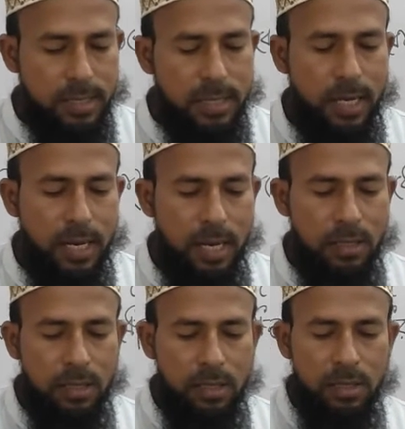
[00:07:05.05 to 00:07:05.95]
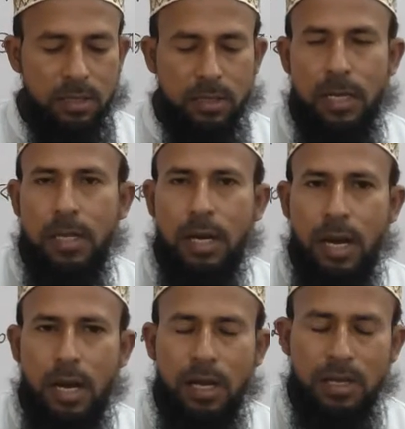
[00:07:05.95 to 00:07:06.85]
জাকাত
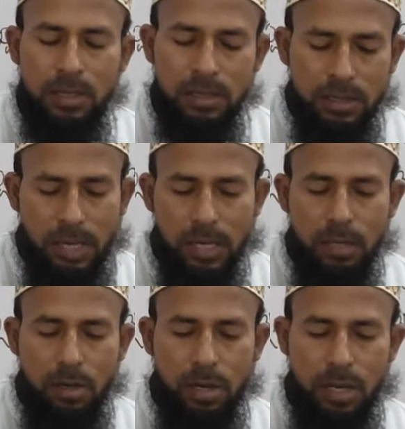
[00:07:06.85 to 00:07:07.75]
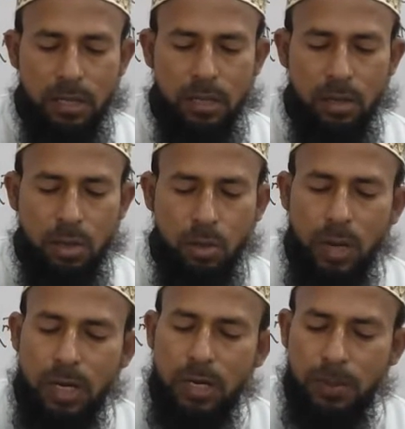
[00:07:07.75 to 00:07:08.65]
সাদাকা দান খয়রাত ও
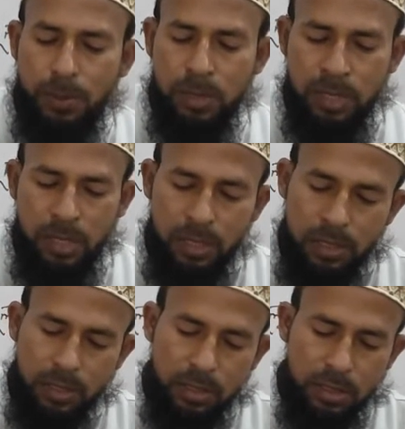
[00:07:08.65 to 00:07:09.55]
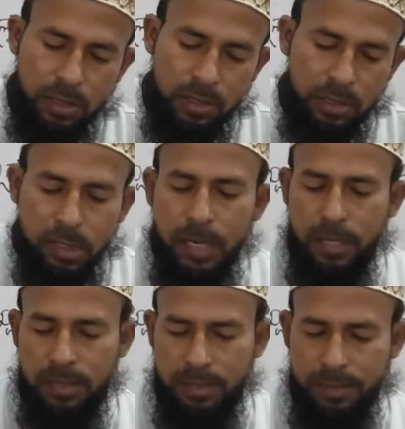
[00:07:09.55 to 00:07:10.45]
আল্লাহর পথে জিহাদ